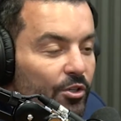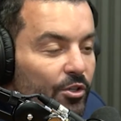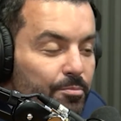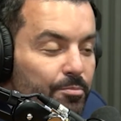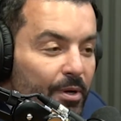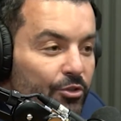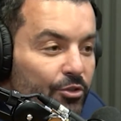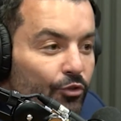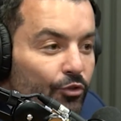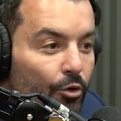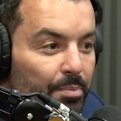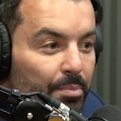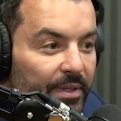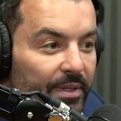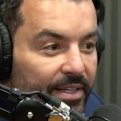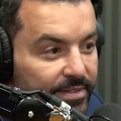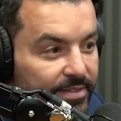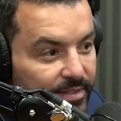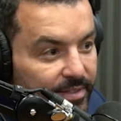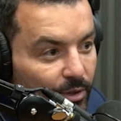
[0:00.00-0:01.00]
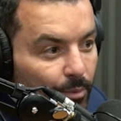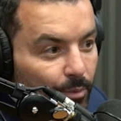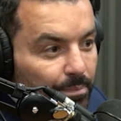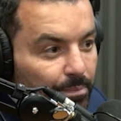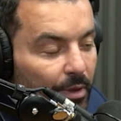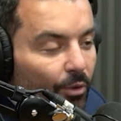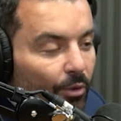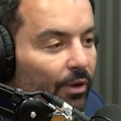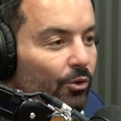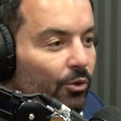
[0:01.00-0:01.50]
O Espaço Volpe
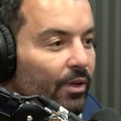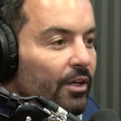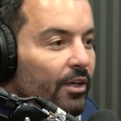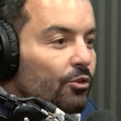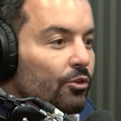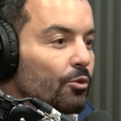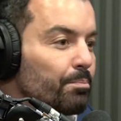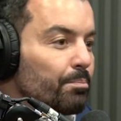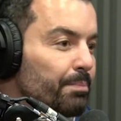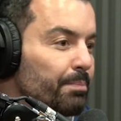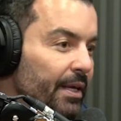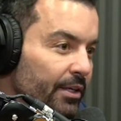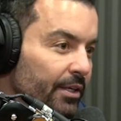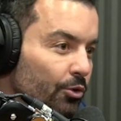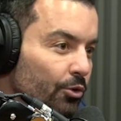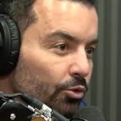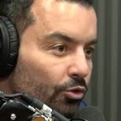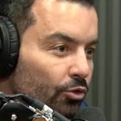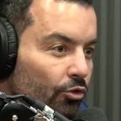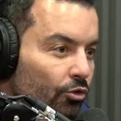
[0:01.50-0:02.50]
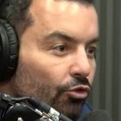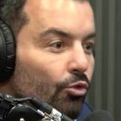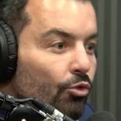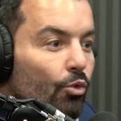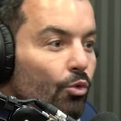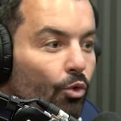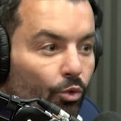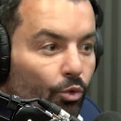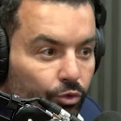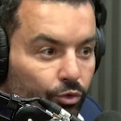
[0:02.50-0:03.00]
nasceu eu alugando um período
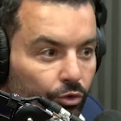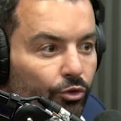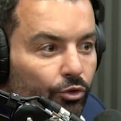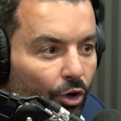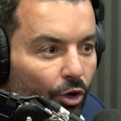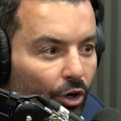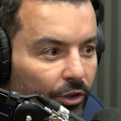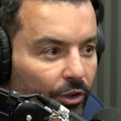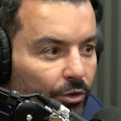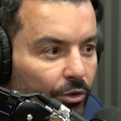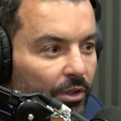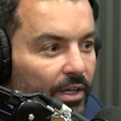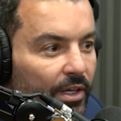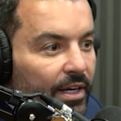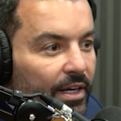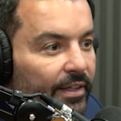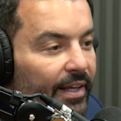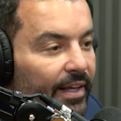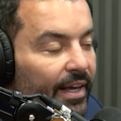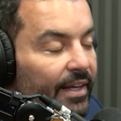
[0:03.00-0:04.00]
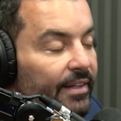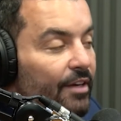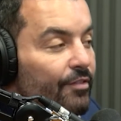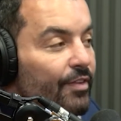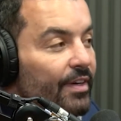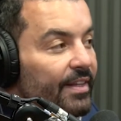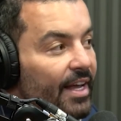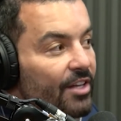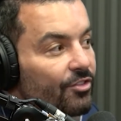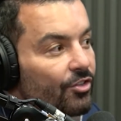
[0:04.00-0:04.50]
de um consultório. Né?
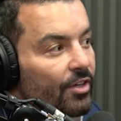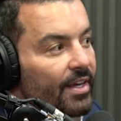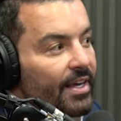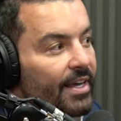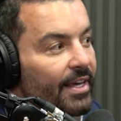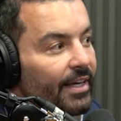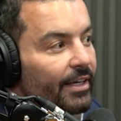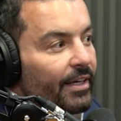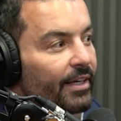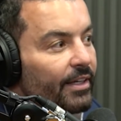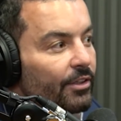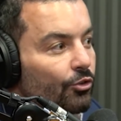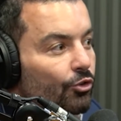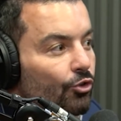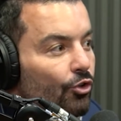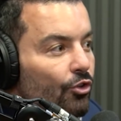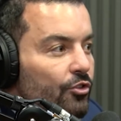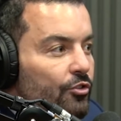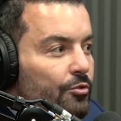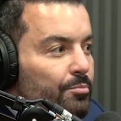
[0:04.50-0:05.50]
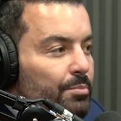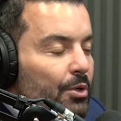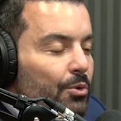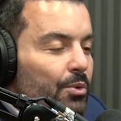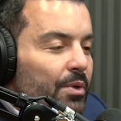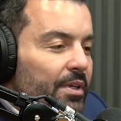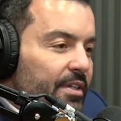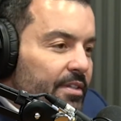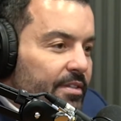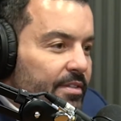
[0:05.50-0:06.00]
Na verdade, em
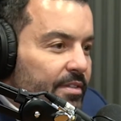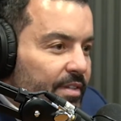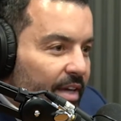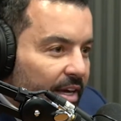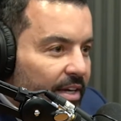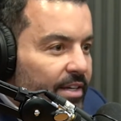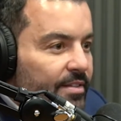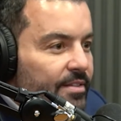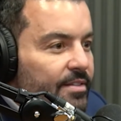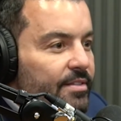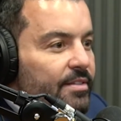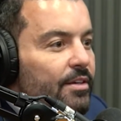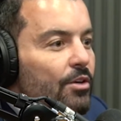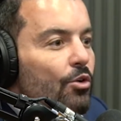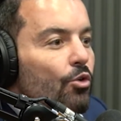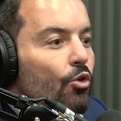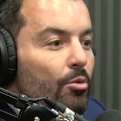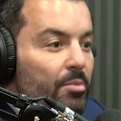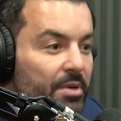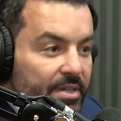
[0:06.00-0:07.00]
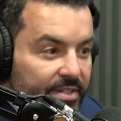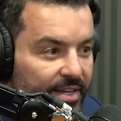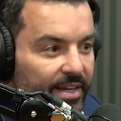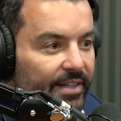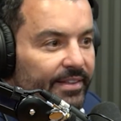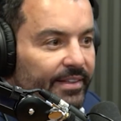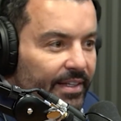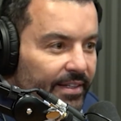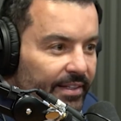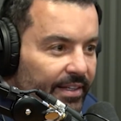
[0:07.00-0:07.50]
2006 eu
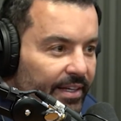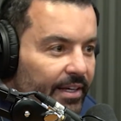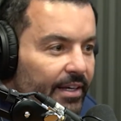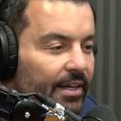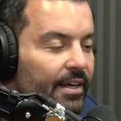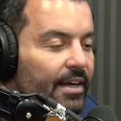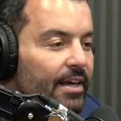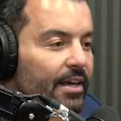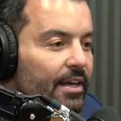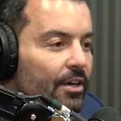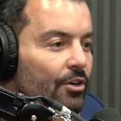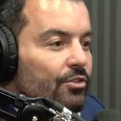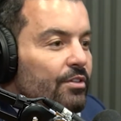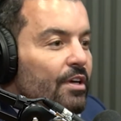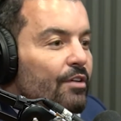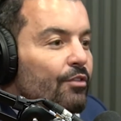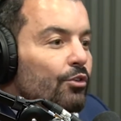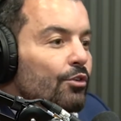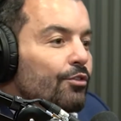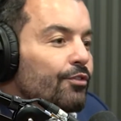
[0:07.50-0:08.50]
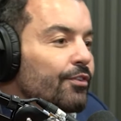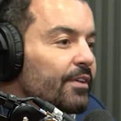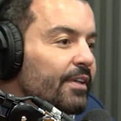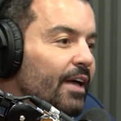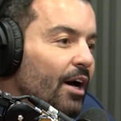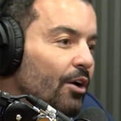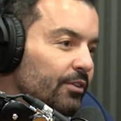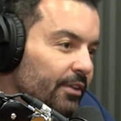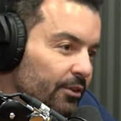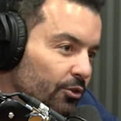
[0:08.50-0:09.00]
comecei a atender. Eu estava no
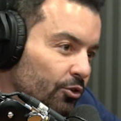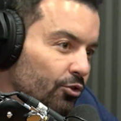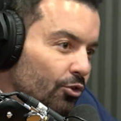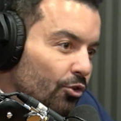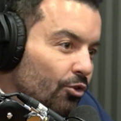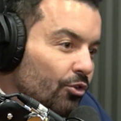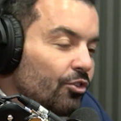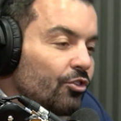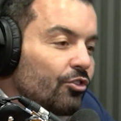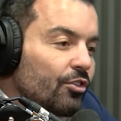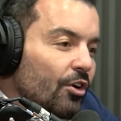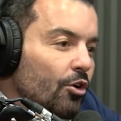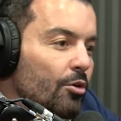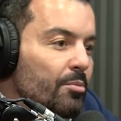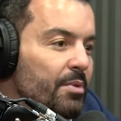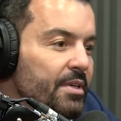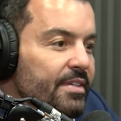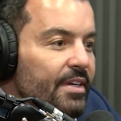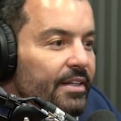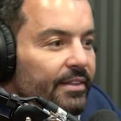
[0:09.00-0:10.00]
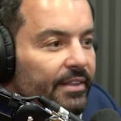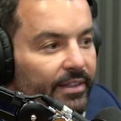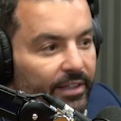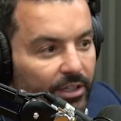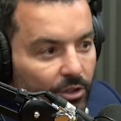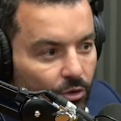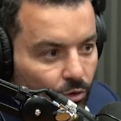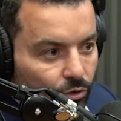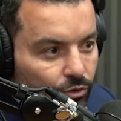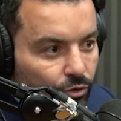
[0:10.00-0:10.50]
final da nutrologia e já comecei a
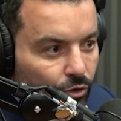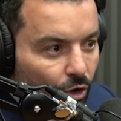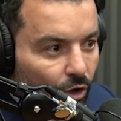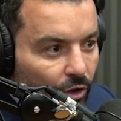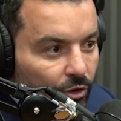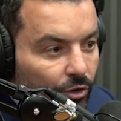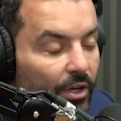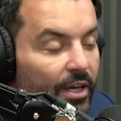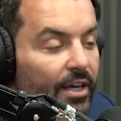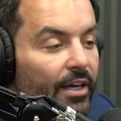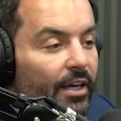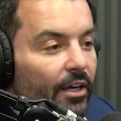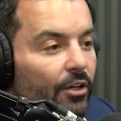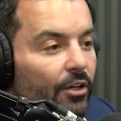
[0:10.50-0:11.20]
atender em consultório.